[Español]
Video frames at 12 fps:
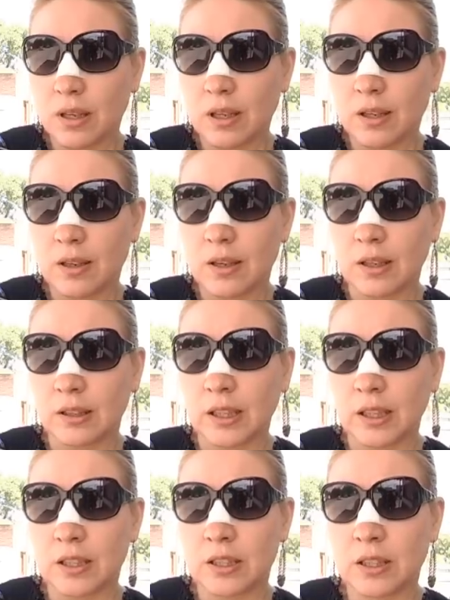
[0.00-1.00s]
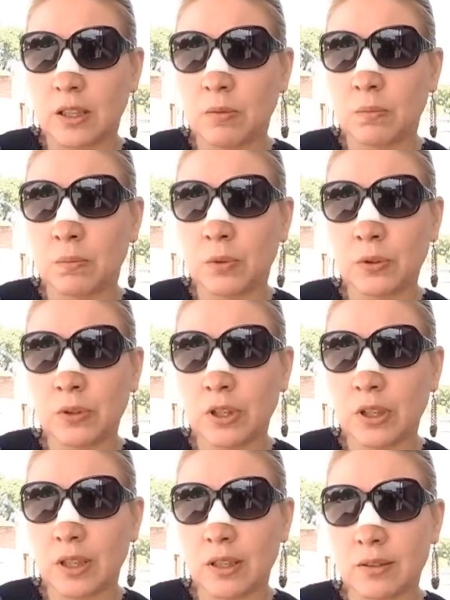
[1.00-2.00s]
y hasta que llega un
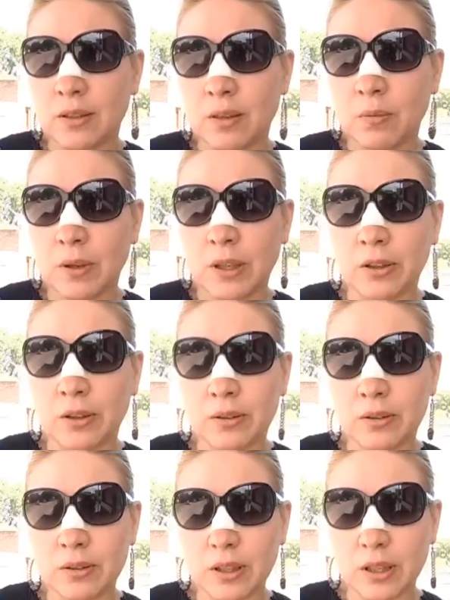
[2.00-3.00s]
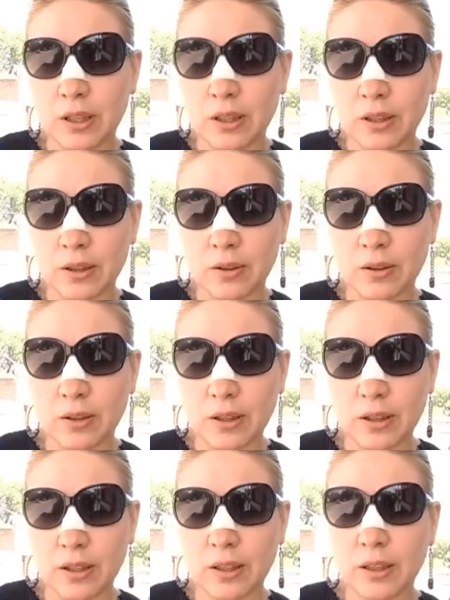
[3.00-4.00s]
punto que decís, bueno, eh,
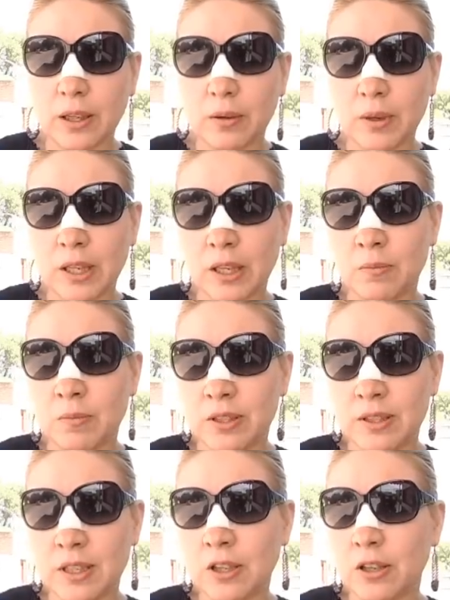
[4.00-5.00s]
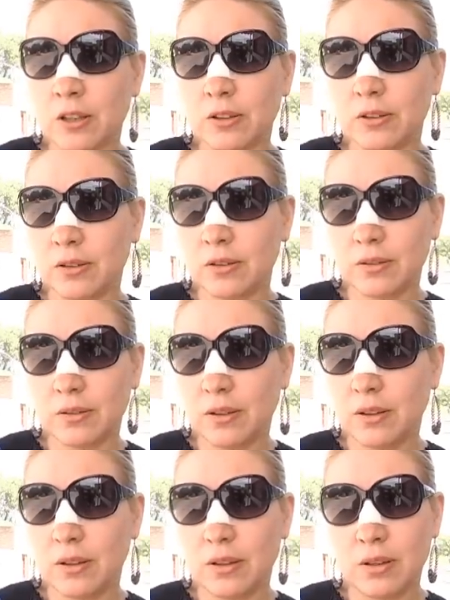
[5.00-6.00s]
es la vida de mis hijos
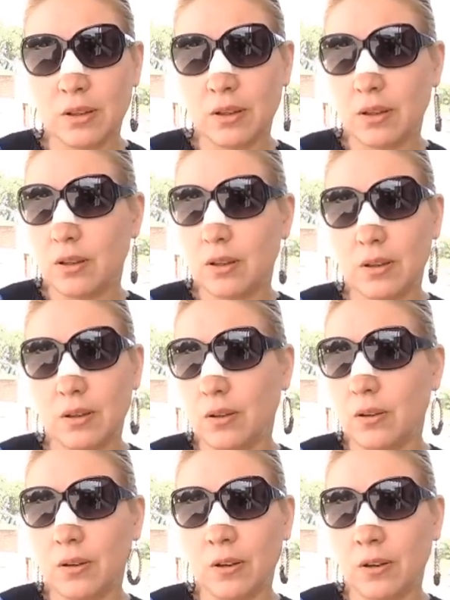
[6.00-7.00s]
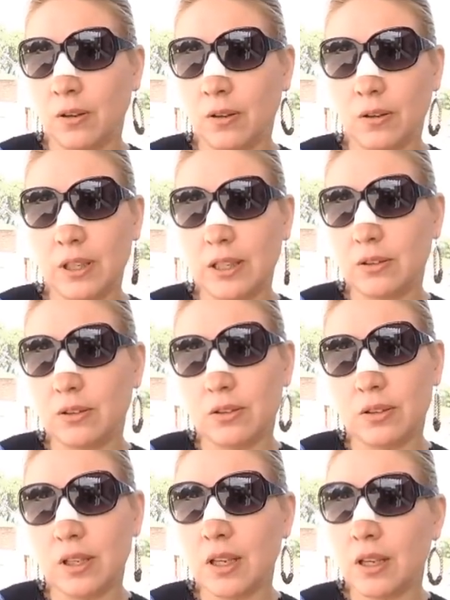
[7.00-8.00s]
o, o esto
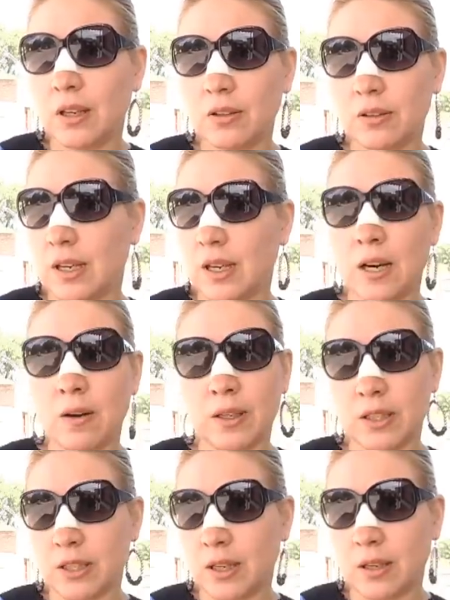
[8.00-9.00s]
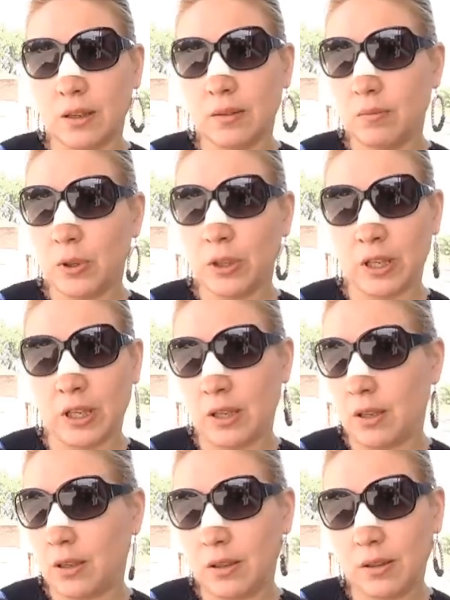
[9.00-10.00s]
sigue o se acaba ya,
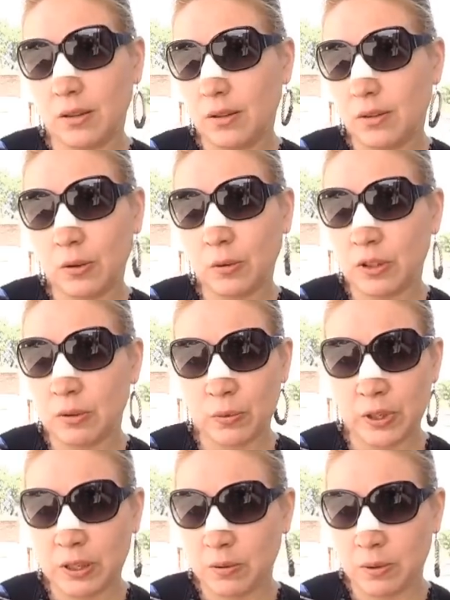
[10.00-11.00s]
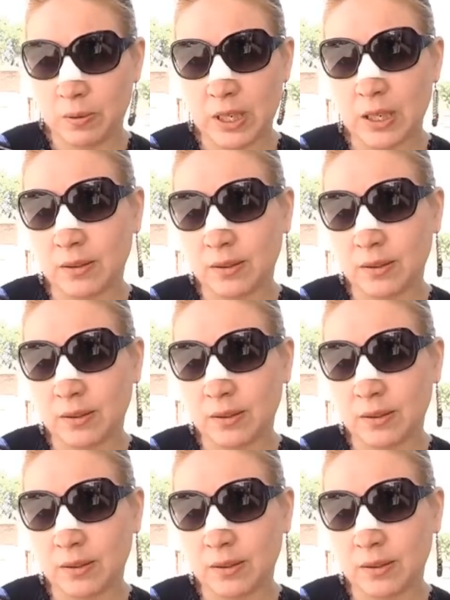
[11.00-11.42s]
porque no se puede vivir